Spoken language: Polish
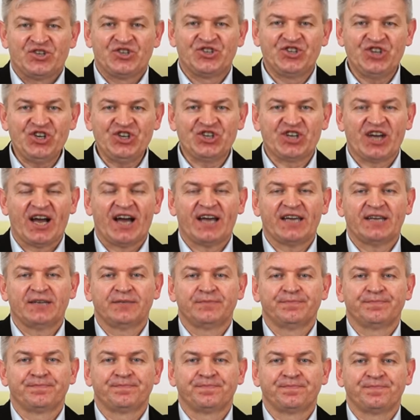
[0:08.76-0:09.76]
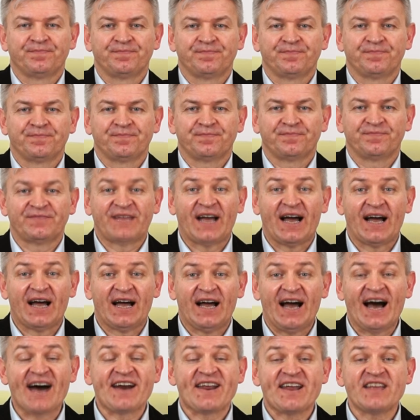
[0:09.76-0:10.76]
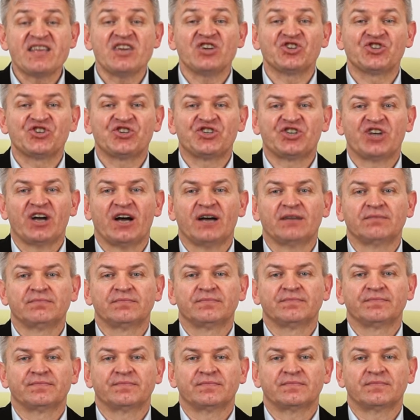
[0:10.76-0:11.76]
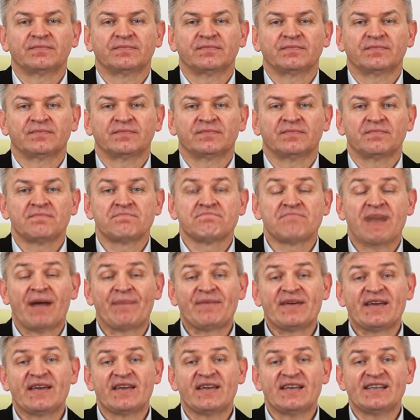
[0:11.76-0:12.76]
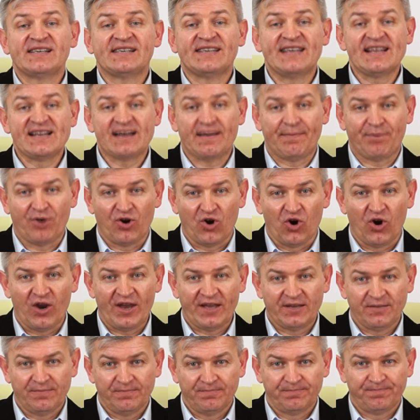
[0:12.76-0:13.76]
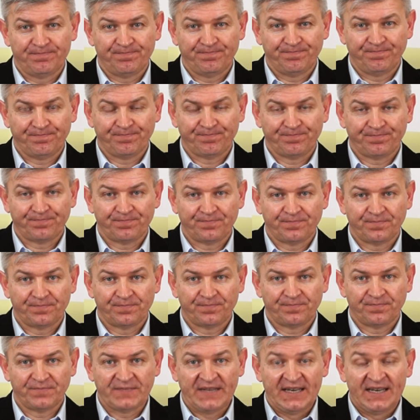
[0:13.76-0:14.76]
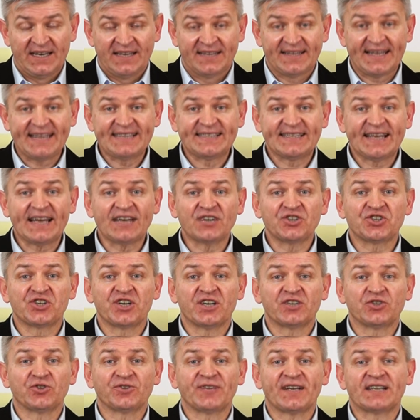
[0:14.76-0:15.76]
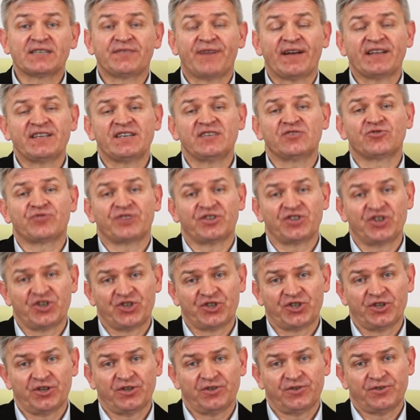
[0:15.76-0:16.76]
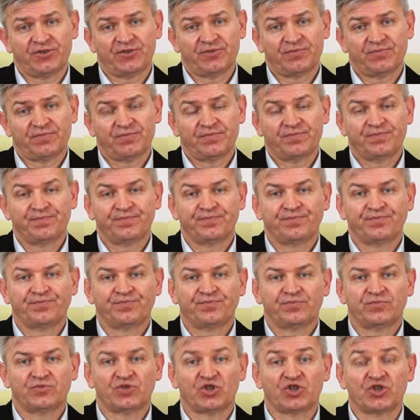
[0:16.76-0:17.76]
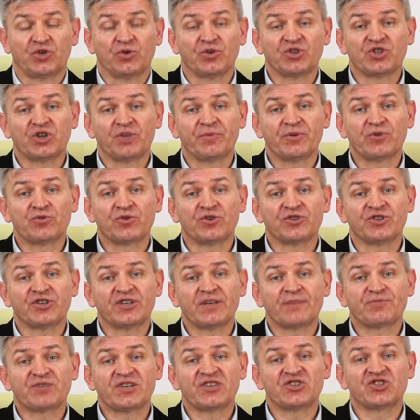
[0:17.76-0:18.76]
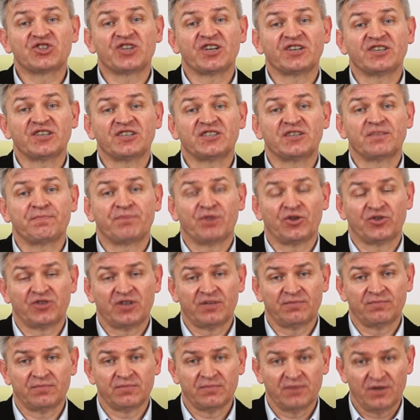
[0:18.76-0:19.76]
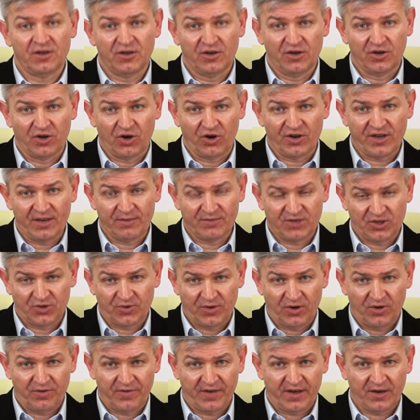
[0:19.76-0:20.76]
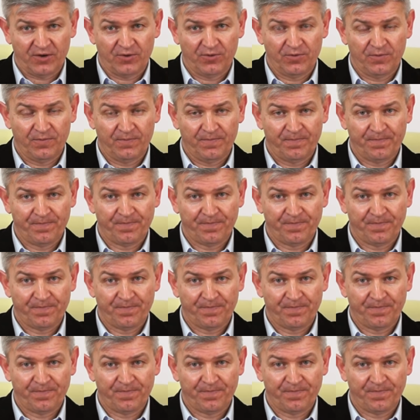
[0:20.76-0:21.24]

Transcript: Dzisiaj na arenie życia mamy kilka pokoleń. Najstarsze to tak zwani traditionals. To są osoby urodzone przed 45 rokiem zeszłego wieku.